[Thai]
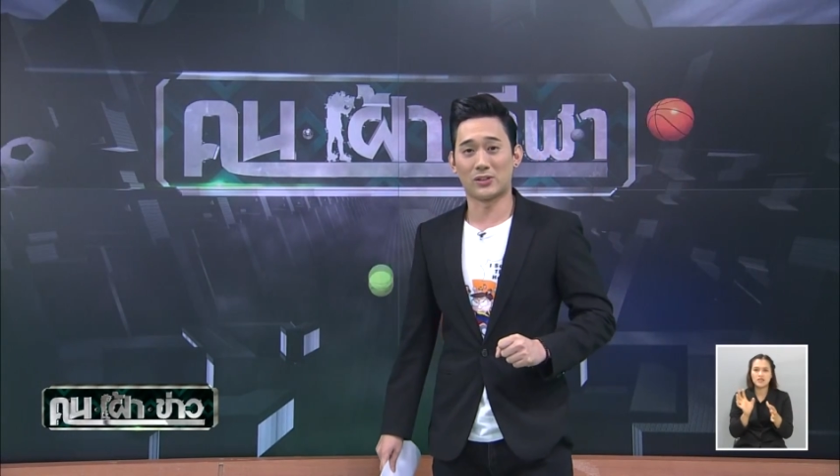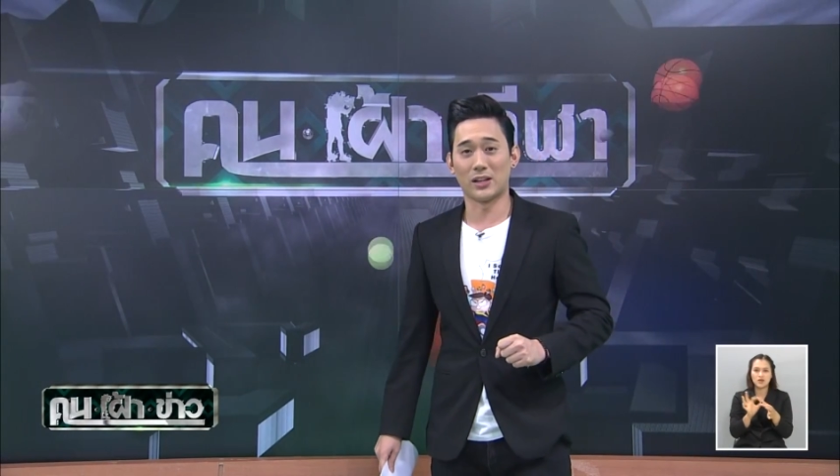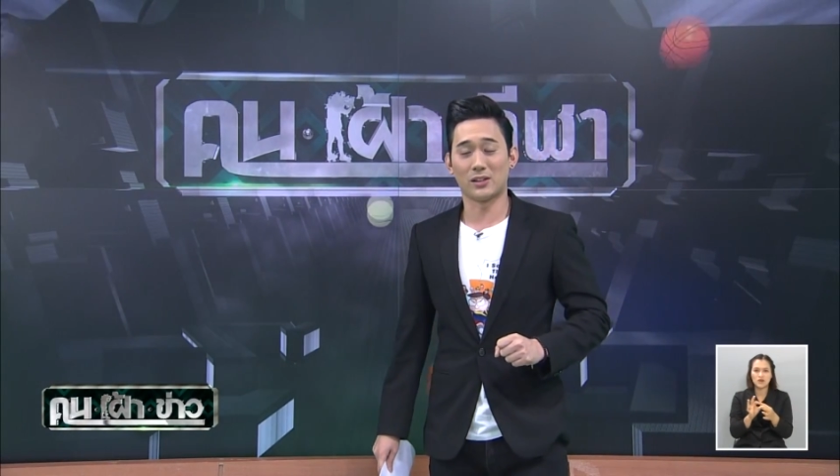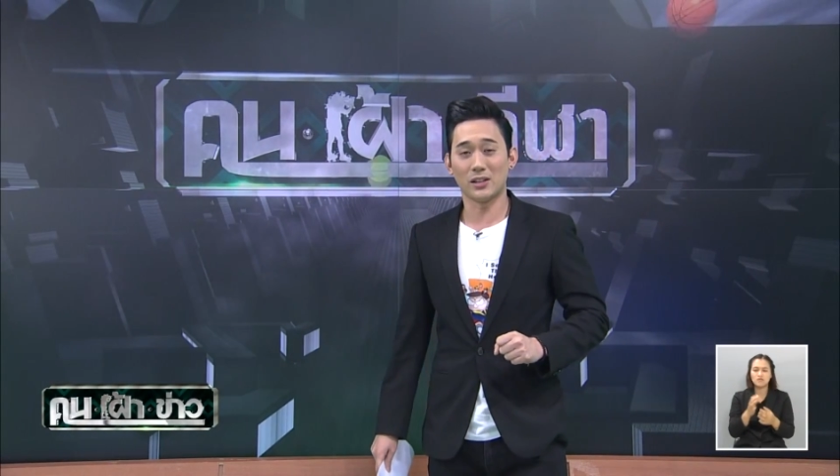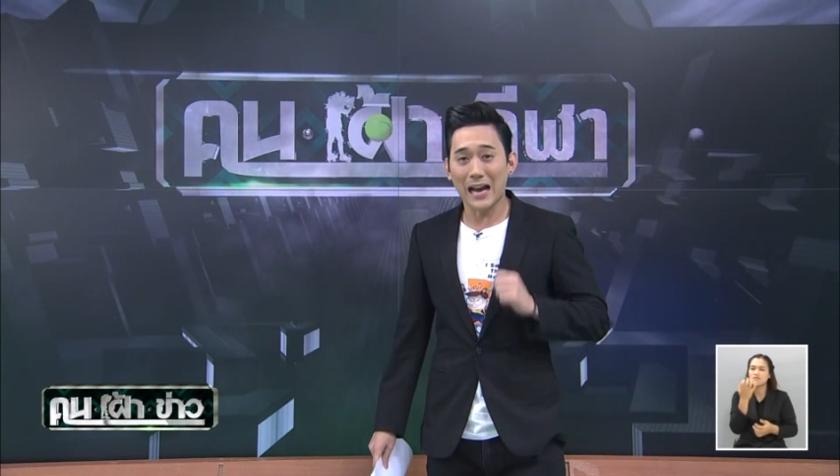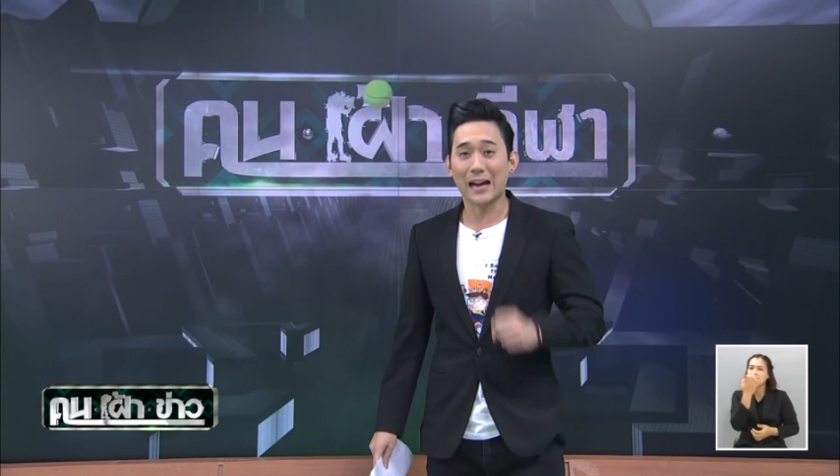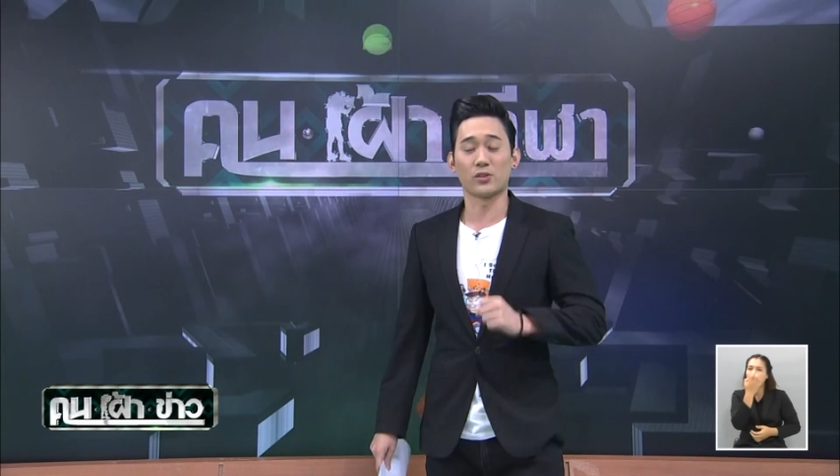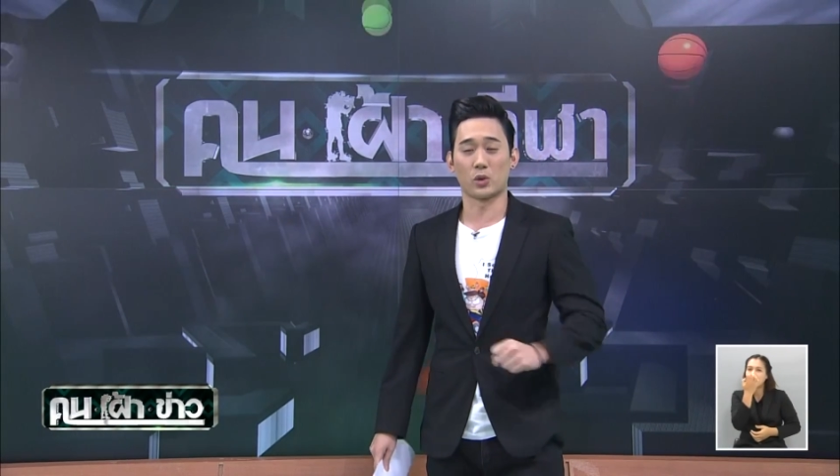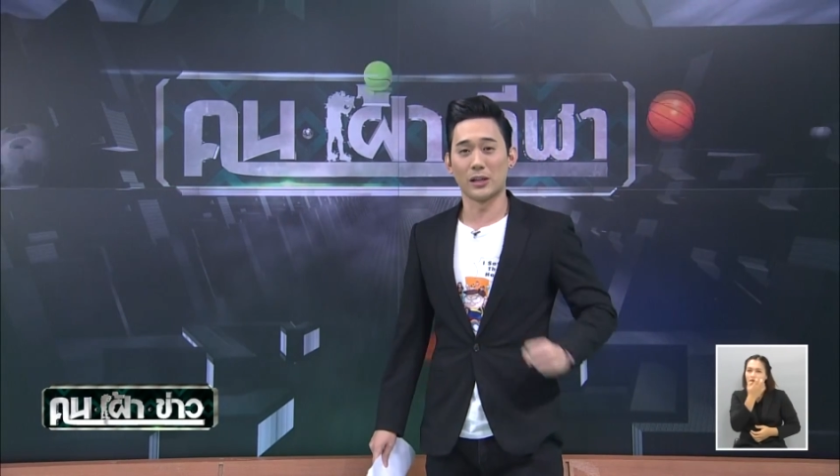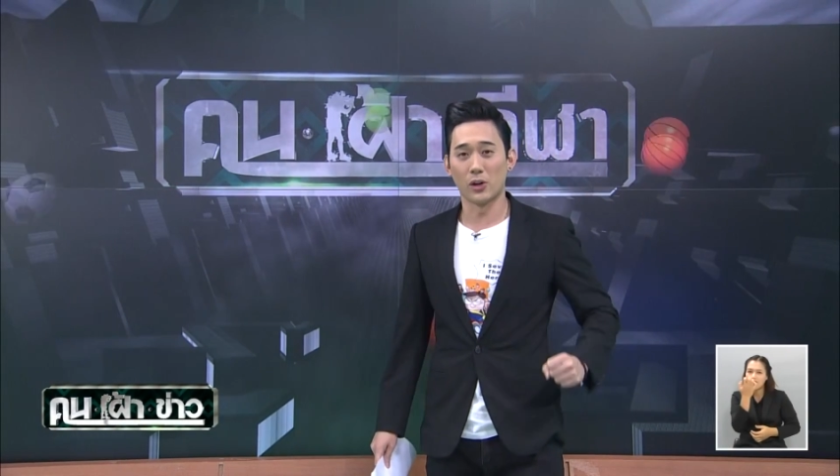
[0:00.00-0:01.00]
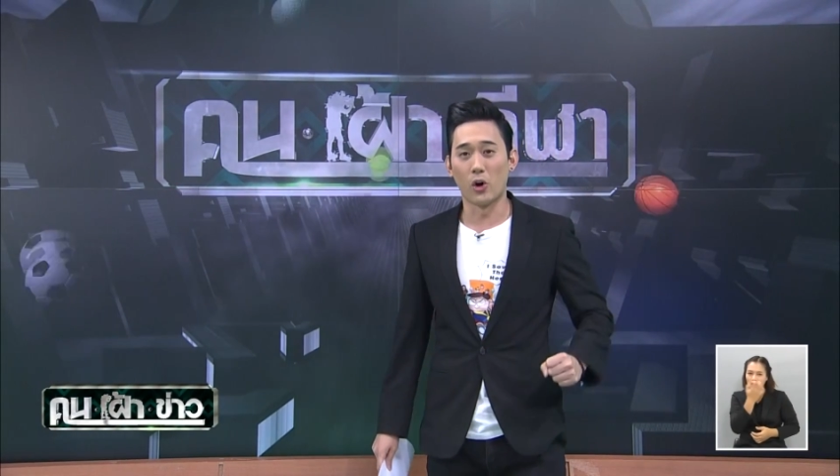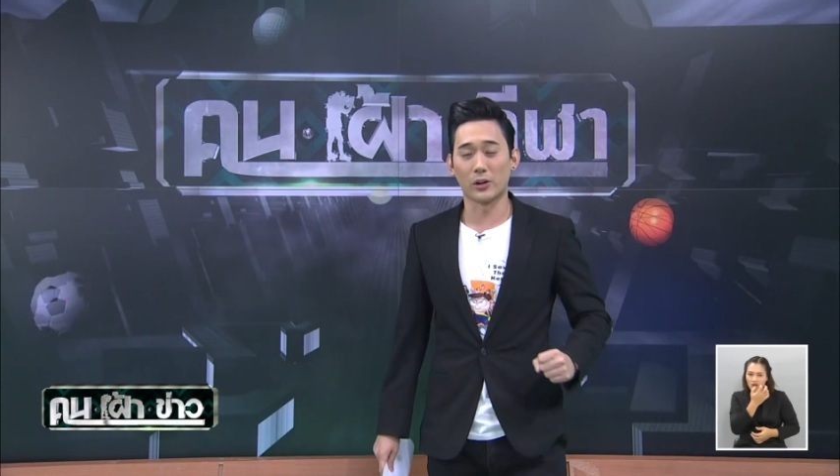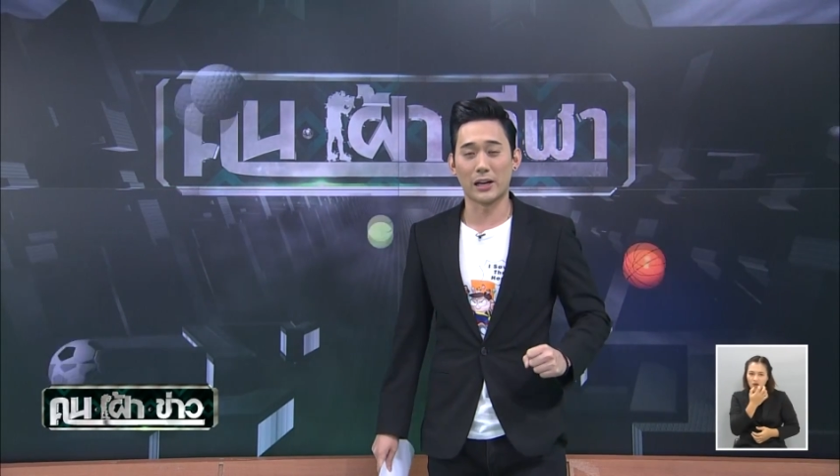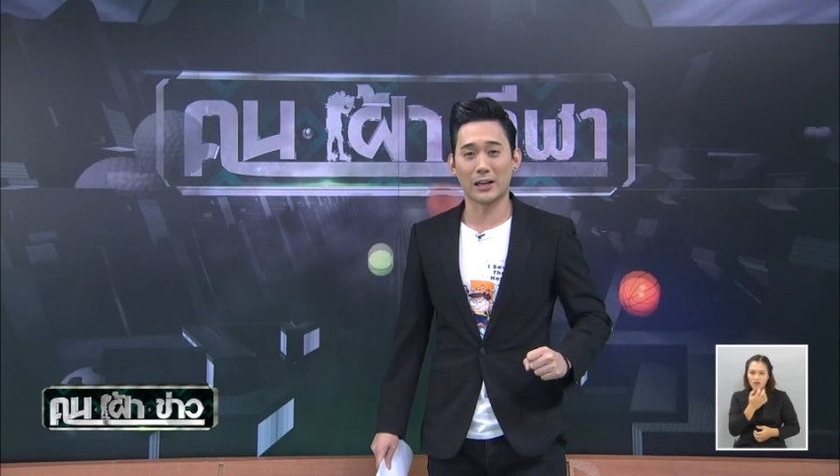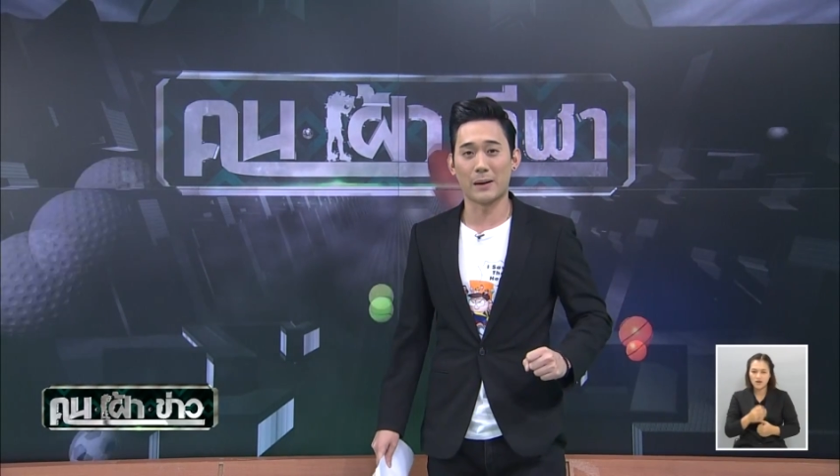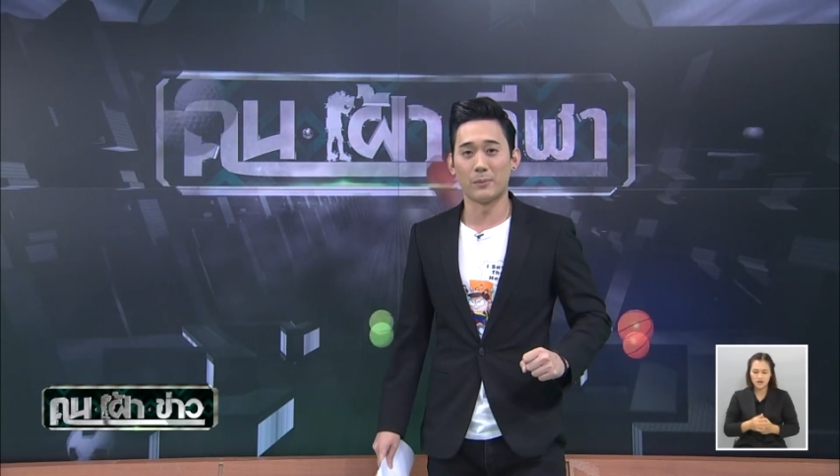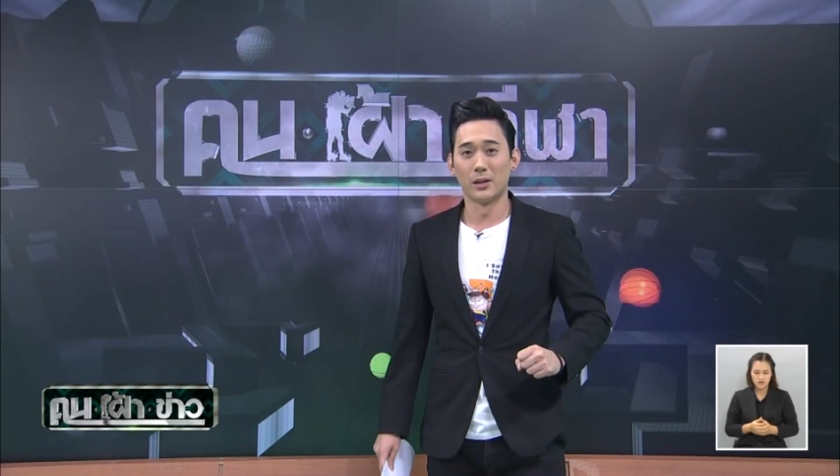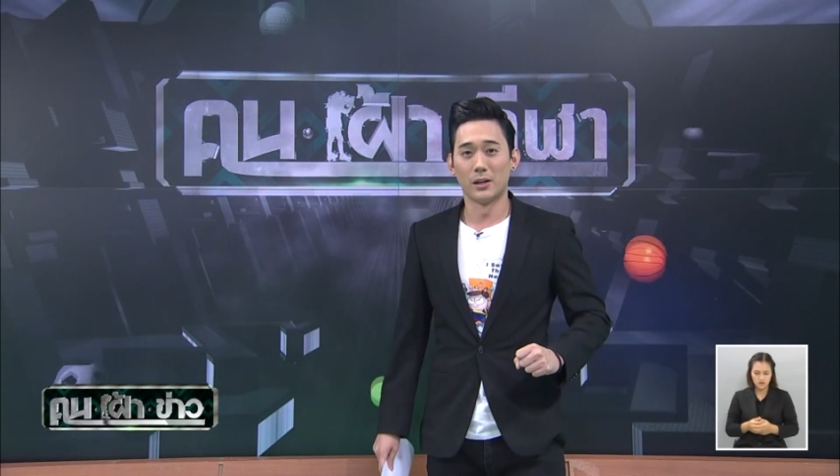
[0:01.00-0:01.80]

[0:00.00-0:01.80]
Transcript: สิ่งที่ยากที่สุดในโลกเนี่ยนะครับ